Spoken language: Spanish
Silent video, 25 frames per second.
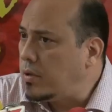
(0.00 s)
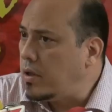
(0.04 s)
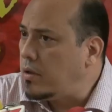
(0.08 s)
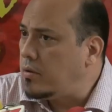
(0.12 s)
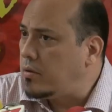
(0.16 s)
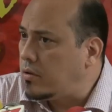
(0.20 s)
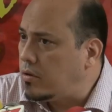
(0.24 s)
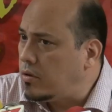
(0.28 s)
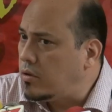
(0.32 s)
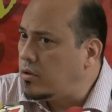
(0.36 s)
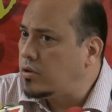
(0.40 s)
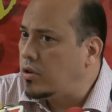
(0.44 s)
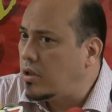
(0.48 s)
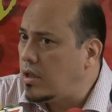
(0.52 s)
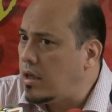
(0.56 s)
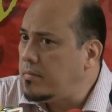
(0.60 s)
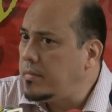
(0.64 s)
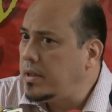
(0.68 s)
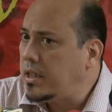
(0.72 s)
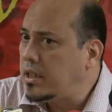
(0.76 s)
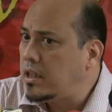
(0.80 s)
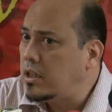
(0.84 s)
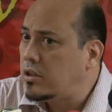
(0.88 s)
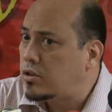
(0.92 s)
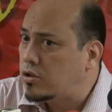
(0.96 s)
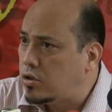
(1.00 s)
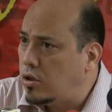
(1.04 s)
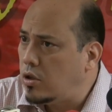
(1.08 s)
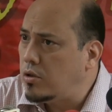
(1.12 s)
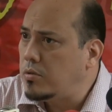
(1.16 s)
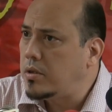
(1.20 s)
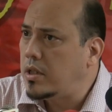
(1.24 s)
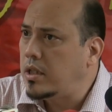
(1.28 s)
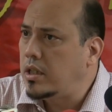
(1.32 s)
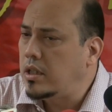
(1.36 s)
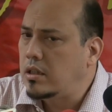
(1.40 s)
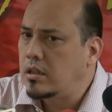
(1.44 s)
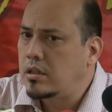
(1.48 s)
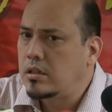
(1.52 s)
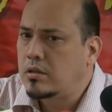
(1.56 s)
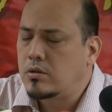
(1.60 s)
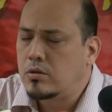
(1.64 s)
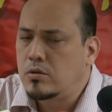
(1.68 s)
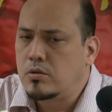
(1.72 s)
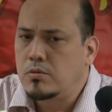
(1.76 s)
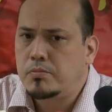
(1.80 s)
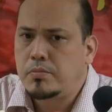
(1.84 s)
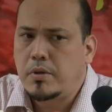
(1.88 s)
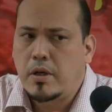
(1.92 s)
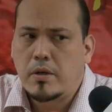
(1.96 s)
pueblo, no es solamente sobre
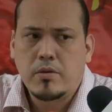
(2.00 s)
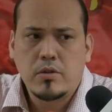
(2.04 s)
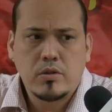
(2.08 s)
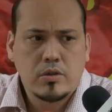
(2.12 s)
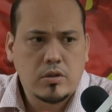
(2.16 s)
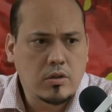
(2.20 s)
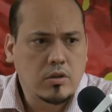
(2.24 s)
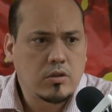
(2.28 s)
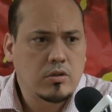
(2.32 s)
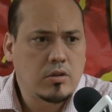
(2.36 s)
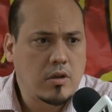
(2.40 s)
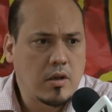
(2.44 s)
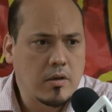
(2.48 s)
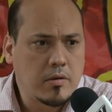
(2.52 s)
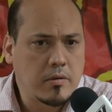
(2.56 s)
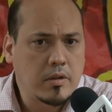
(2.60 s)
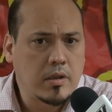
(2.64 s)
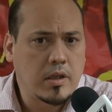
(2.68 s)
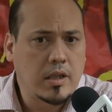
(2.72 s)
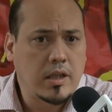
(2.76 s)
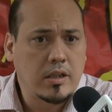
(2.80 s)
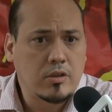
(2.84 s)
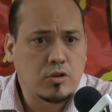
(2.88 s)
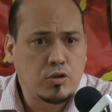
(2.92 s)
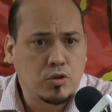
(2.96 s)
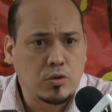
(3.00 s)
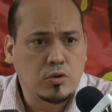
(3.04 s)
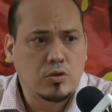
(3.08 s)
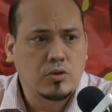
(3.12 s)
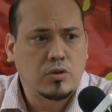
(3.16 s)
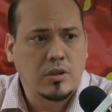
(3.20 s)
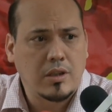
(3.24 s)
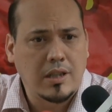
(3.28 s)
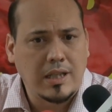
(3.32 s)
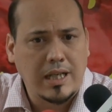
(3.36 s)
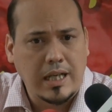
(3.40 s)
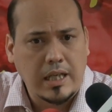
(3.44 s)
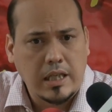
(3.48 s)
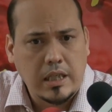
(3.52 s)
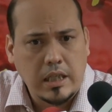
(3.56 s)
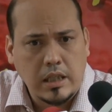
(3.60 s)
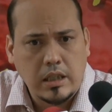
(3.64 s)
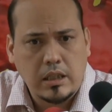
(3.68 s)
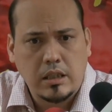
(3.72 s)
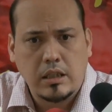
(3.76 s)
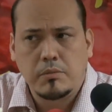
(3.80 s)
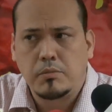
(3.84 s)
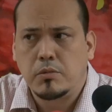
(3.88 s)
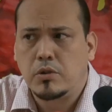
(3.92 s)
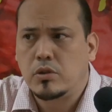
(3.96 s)
un pueblo, sino sobre sus
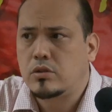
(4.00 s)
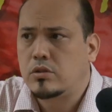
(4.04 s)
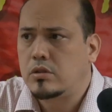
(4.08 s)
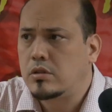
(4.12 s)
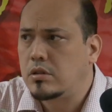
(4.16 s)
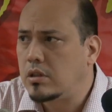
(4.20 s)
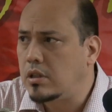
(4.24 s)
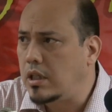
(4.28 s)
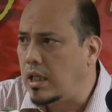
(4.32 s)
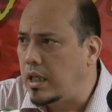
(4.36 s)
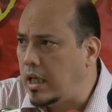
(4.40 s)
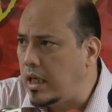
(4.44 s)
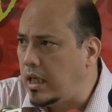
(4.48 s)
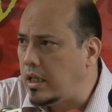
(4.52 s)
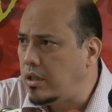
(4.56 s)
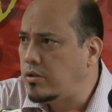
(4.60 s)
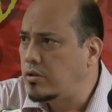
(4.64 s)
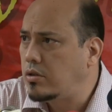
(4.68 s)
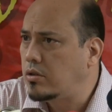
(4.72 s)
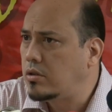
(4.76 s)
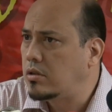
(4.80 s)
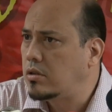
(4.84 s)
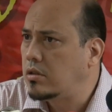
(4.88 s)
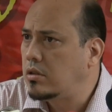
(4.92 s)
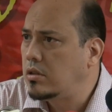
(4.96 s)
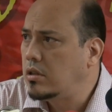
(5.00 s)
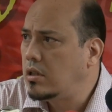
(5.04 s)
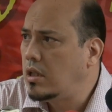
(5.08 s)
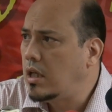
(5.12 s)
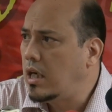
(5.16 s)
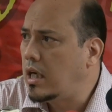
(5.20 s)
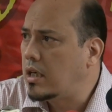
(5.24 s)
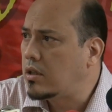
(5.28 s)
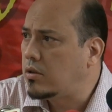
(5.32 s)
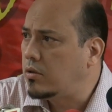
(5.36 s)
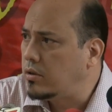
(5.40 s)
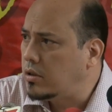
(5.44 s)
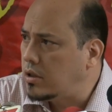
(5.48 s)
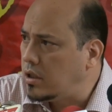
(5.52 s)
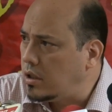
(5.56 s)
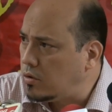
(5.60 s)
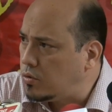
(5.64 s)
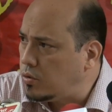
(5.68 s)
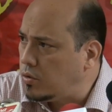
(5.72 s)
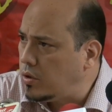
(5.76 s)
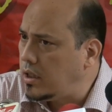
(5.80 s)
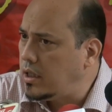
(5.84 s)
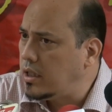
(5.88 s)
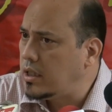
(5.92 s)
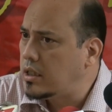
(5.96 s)
legítimos derechos a
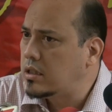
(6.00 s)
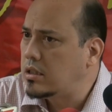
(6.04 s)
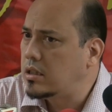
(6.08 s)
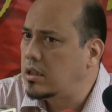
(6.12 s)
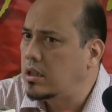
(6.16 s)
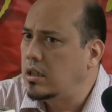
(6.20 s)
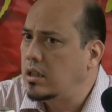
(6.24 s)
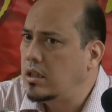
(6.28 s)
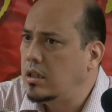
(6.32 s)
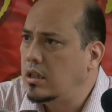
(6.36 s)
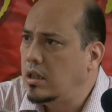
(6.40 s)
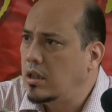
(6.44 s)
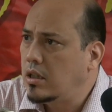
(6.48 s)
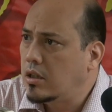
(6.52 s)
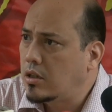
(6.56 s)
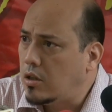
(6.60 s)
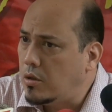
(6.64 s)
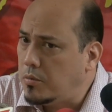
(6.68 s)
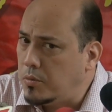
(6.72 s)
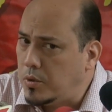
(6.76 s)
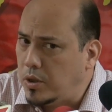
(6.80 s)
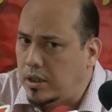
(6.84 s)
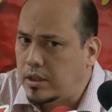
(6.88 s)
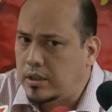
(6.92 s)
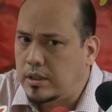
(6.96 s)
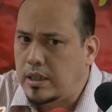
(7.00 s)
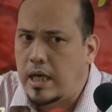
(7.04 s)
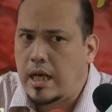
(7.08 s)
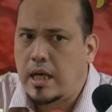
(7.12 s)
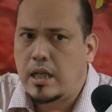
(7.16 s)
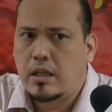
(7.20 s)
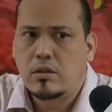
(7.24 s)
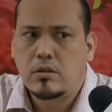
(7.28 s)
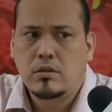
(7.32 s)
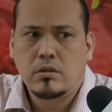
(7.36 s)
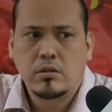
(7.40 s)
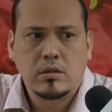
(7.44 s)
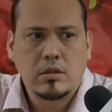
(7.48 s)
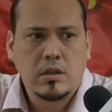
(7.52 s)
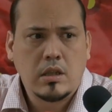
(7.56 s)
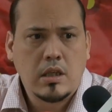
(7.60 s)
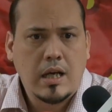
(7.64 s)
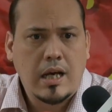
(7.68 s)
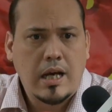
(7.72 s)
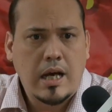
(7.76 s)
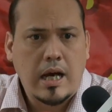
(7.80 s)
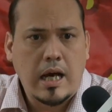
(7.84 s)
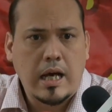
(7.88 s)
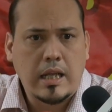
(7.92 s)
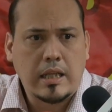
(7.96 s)
constituirse como Estado,
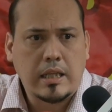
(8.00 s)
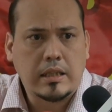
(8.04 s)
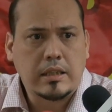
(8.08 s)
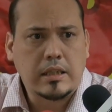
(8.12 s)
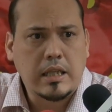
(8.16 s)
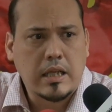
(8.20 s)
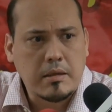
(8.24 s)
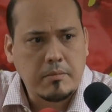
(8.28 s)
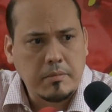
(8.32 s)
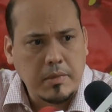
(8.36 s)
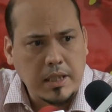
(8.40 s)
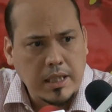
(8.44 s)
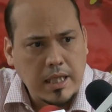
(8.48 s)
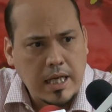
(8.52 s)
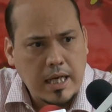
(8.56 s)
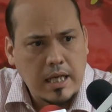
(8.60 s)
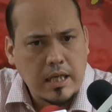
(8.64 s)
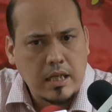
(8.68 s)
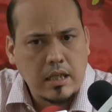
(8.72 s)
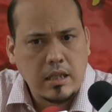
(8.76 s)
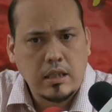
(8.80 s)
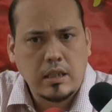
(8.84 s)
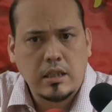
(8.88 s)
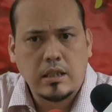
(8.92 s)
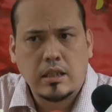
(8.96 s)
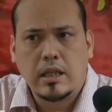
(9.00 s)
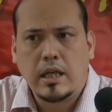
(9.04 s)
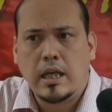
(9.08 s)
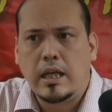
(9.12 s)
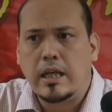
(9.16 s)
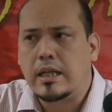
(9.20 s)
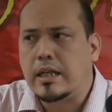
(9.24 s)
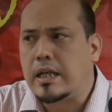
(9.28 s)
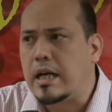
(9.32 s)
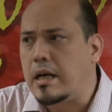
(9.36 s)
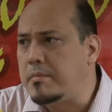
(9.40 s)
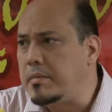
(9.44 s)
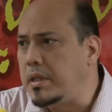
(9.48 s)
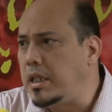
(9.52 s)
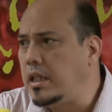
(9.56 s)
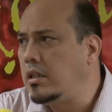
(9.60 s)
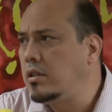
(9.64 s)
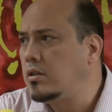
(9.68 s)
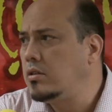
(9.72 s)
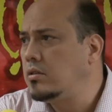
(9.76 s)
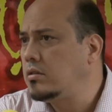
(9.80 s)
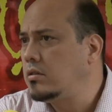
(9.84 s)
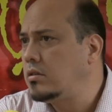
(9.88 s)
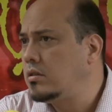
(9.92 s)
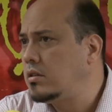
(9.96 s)
a determinar el
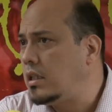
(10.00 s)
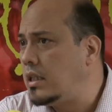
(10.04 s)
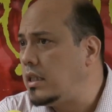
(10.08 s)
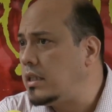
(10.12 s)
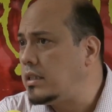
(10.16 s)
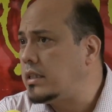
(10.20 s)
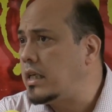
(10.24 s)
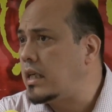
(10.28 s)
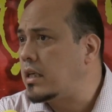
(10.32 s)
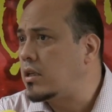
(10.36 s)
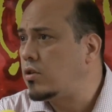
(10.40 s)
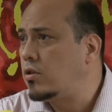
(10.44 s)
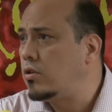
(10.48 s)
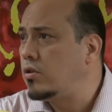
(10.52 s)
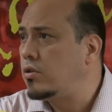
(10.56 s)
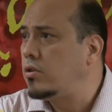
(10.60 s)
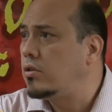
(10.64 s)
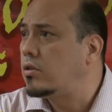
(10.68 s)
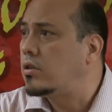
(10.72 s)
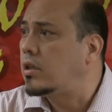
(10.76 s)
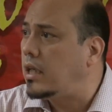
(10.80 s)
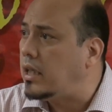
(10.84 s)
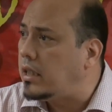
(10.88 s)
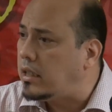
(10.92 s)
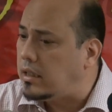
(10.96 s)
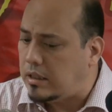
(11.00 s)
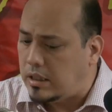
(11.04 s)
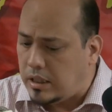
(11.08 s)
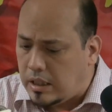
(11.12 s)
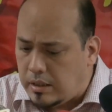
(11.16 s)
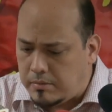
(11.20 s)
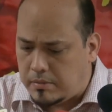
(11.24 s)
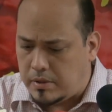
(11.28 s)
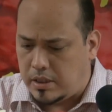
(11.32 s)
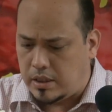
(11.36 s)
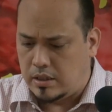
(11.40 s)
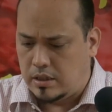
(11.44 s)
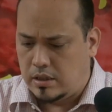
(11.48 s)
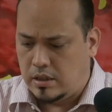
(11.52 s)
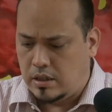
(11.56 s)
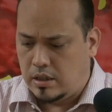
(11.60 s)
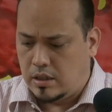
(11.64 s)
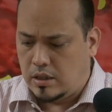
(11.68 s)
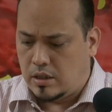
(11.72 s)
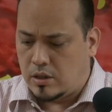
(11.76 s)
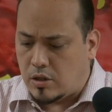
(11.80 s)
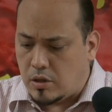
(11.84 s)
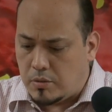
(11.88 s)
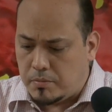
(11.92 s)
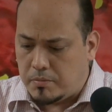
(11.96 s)
camino de desarrollo que estime
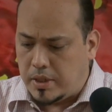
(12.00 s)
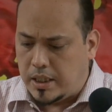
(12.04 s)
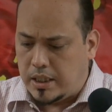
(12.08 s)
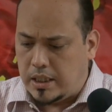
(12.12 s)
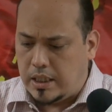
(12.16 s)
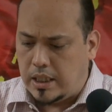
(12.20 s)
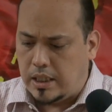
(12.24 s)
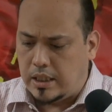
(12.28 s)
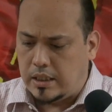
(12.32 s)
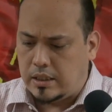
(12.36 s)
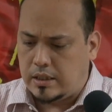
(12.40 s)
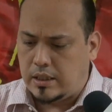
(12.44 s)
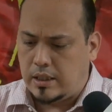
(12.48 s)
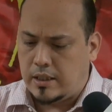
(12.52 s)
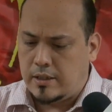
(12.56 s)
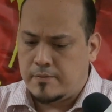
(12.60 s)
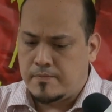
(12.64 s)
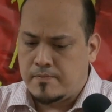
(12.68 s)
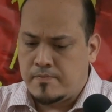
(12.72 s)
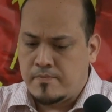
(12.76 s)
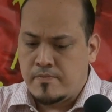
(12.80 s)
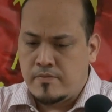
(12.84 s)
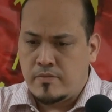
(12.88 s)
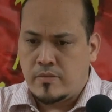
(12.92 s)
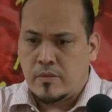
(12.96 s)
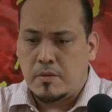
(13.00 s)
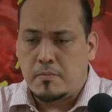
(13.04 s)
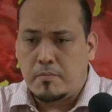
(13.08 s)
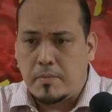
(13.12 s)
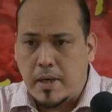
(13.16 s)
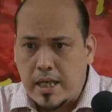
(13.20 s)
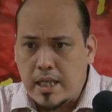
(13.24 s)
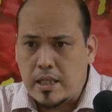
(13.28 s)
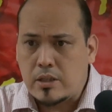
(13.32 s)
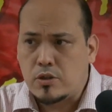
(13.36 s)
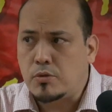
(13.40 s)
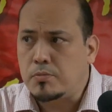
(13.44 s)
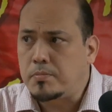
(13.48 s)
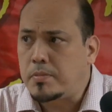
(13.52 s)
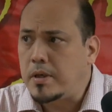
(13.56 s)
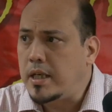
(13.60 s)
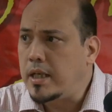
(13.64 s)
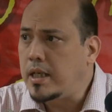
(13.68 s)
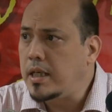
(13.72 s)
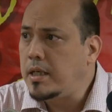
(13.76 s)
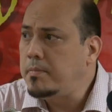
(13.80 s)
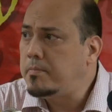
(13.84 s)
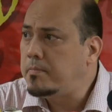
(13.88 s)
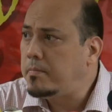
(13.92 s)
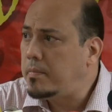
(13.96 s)
conveniente para su
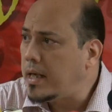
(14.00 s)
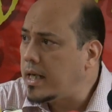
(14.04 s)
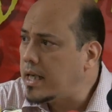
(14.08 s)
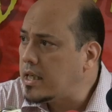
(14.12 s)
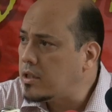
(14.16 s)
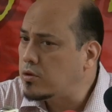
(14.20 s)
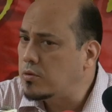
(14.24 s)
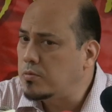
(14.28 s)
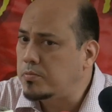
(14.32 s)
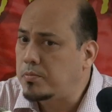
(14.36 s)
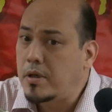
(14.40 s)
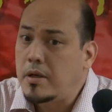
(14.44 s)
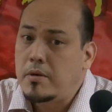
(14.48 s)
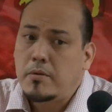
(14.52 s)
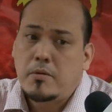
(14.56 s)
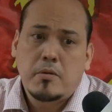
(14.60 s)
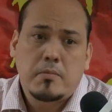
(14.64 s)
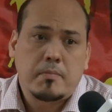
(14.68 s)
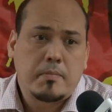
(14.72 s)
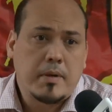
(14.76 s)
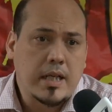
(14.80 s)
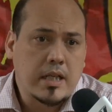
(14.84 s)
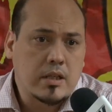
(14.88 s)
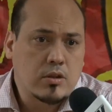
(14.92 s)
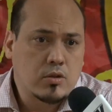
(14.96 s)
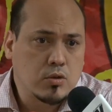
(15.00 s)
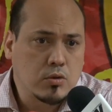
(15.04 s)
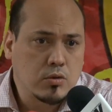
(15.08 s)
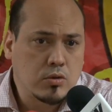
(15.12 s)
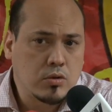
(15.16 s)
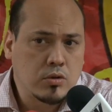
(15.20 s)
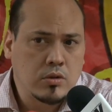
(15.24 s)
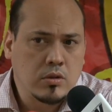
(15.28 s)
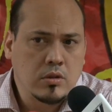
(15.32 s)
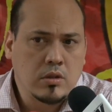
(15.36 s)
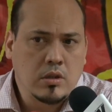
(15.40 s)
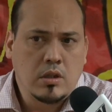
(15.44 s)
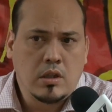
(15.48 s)
país, para su pueblo, para sus